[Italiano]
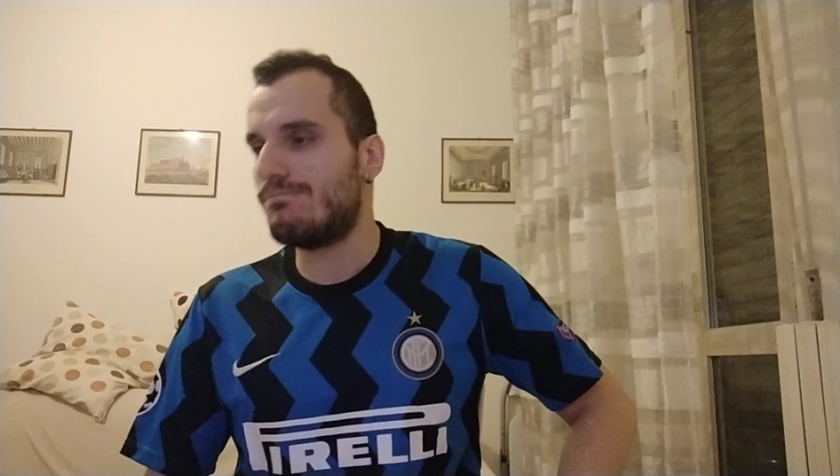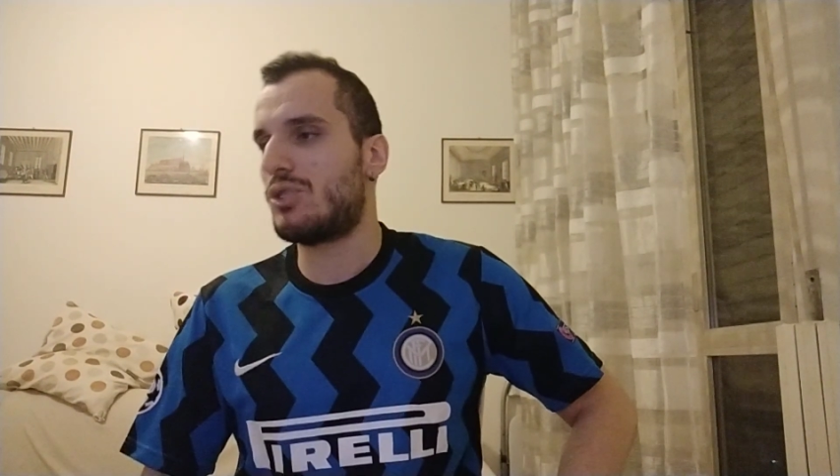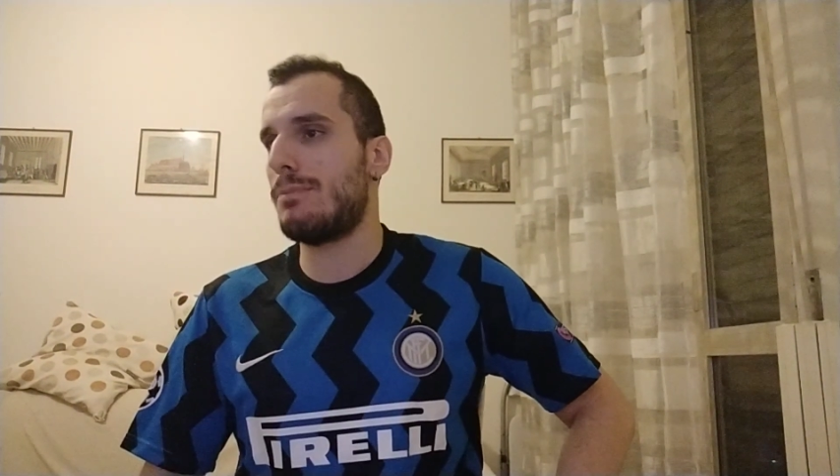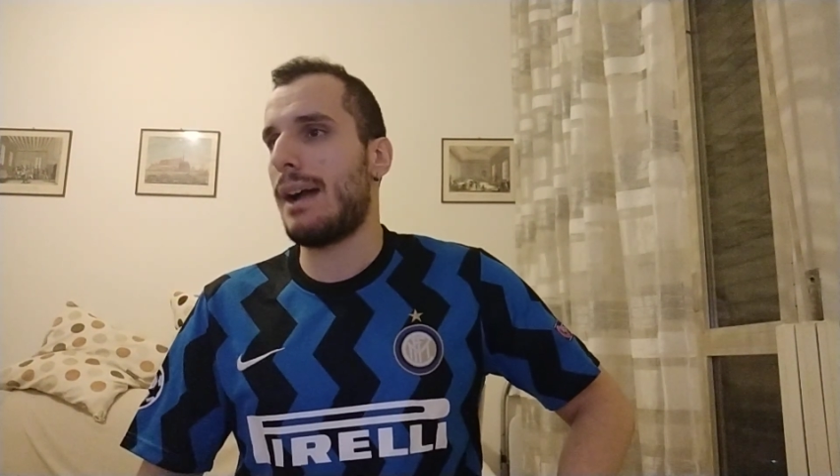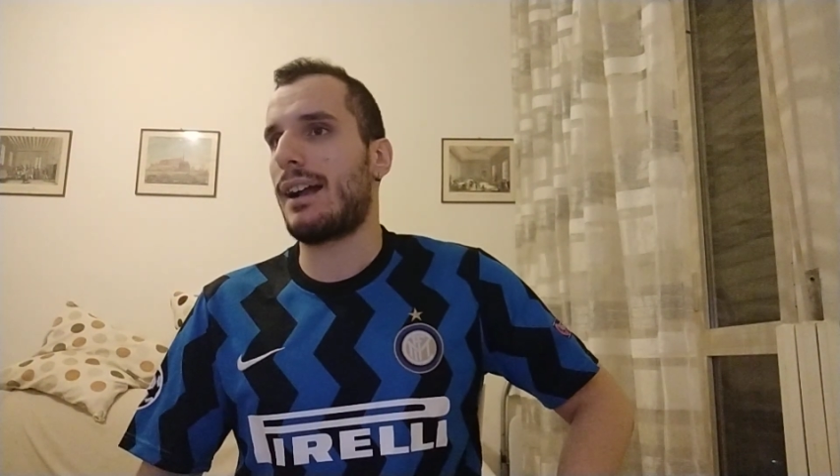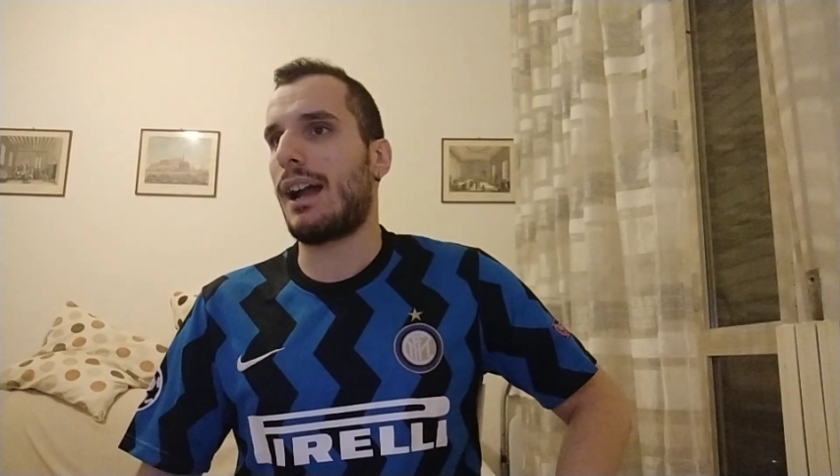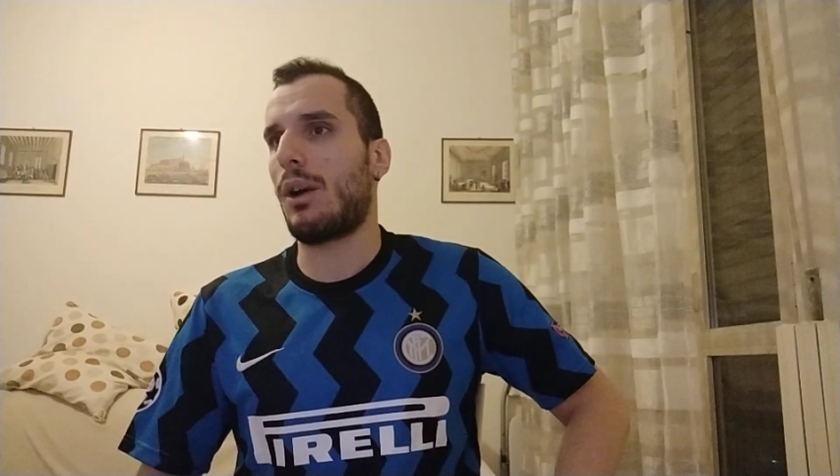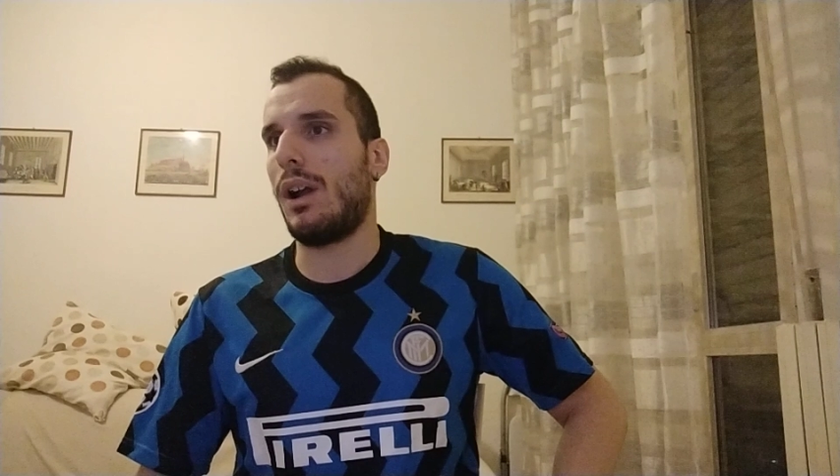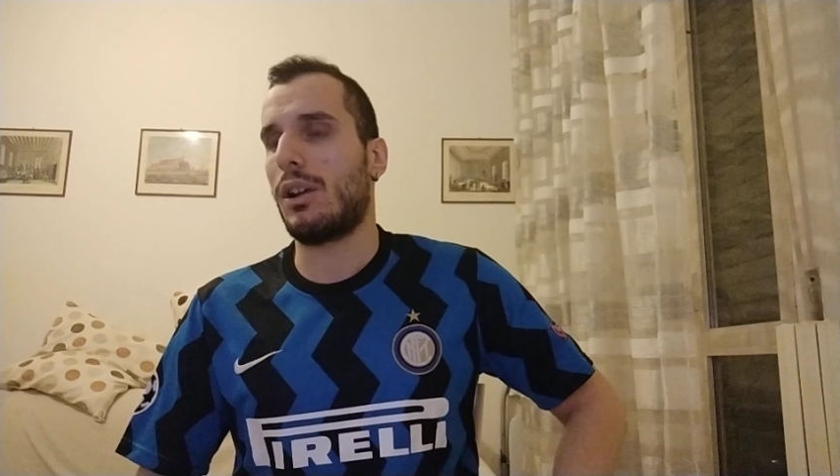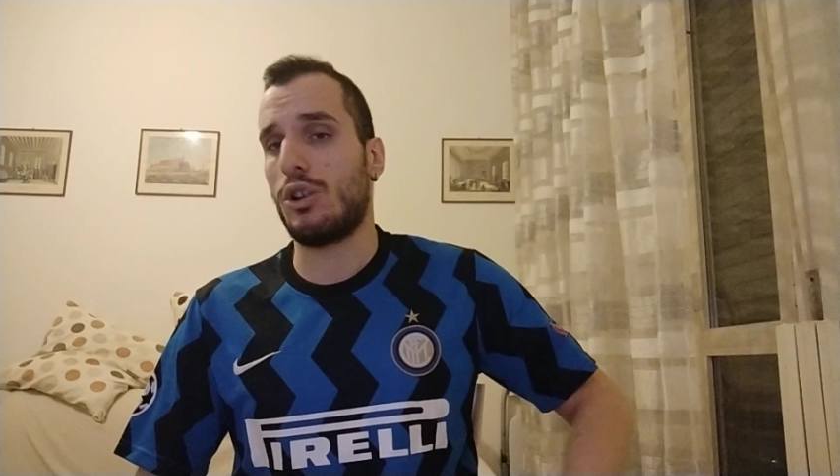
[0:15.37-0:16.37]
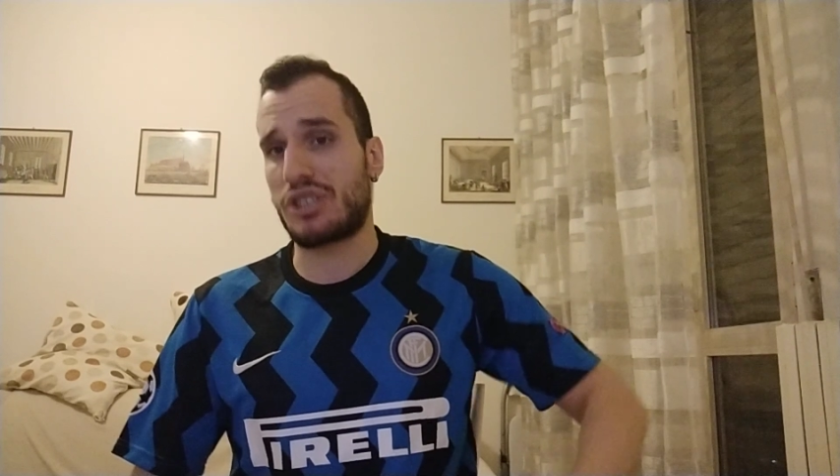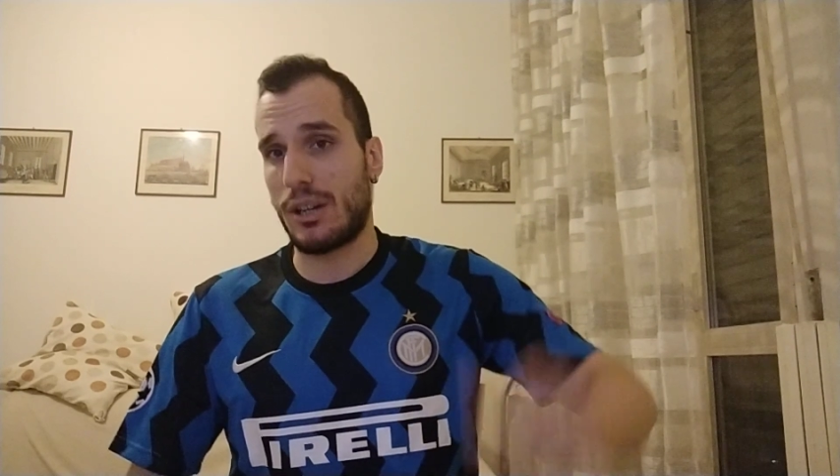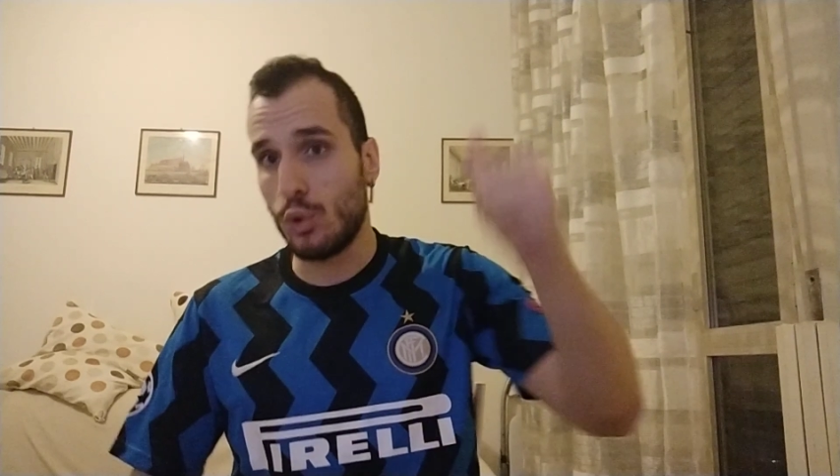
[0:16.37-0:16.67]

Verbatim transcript: ci manca qualcosa.